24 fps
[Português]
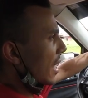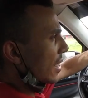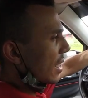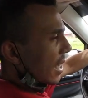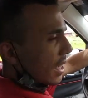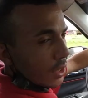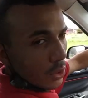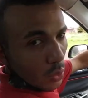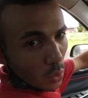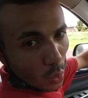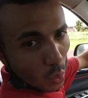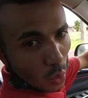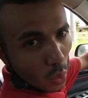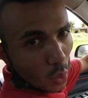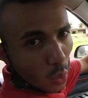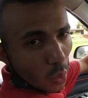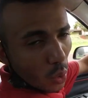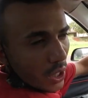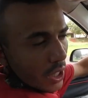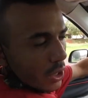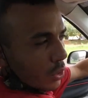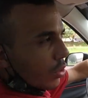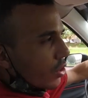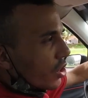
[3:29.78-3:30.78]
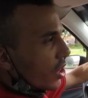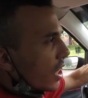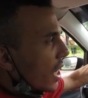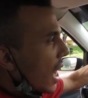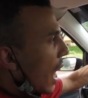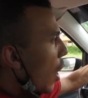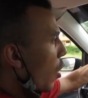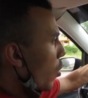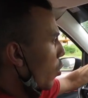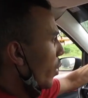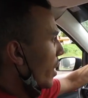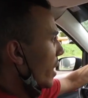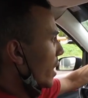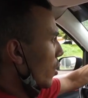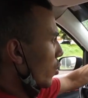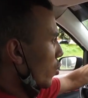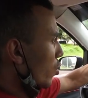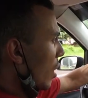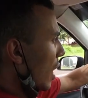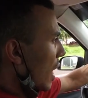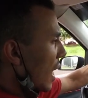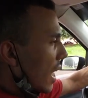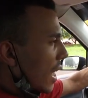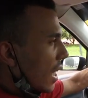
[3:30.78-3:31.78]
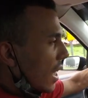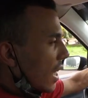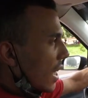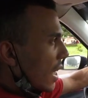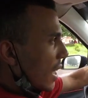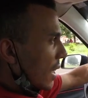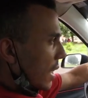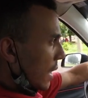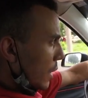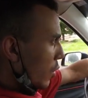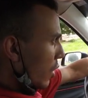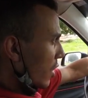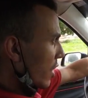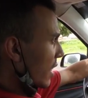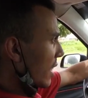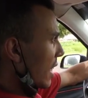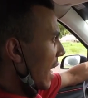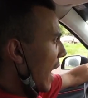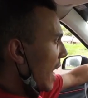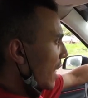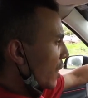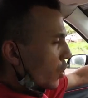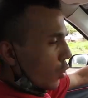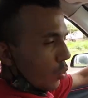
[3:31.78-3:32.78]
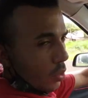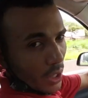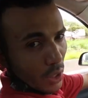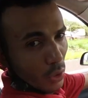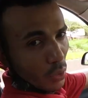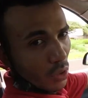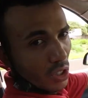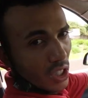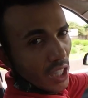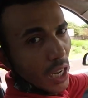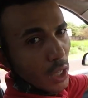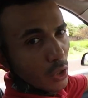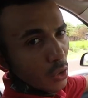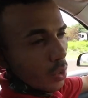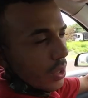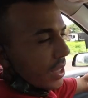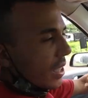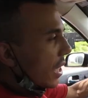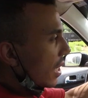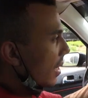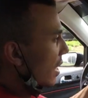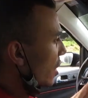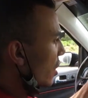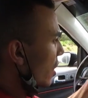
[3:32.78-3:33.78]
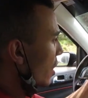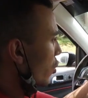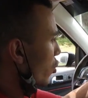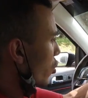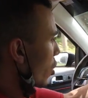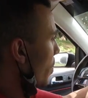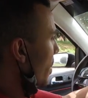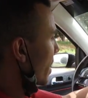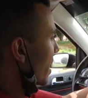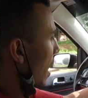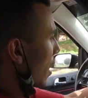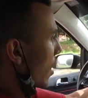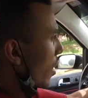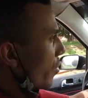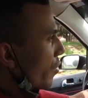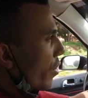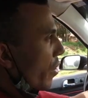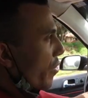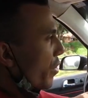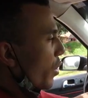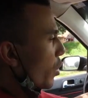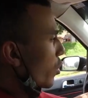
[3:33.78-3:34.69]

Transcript: tá saindo um litro de álcool aí na sua, na sua cidade, um litro de gasolina. Deixa nos comentários que eu vou